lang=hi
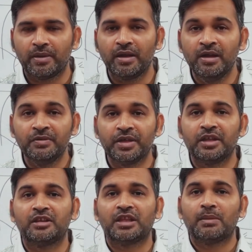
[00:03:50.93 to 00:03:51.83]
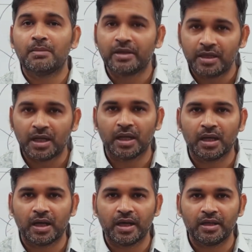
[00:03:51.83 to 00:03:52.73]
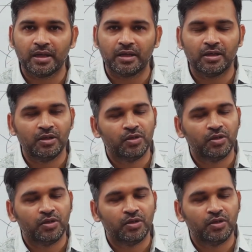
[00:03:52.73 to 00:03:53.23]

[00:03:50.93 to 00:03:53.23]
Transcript: में यदि तब हम यदि खाना खाएंगे